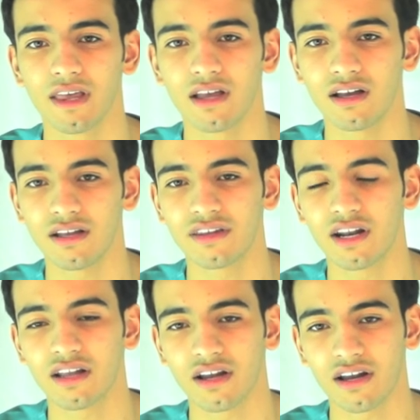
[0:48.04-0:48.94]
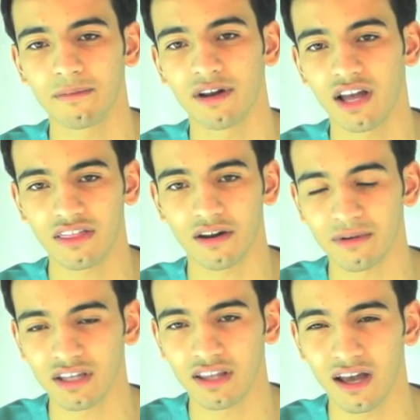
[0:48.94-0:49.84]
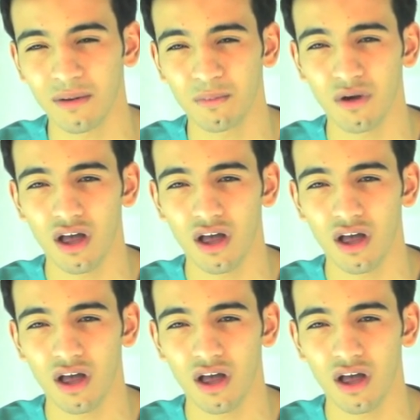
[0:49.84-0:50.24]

عندنا تقريبا أكثر من كتاب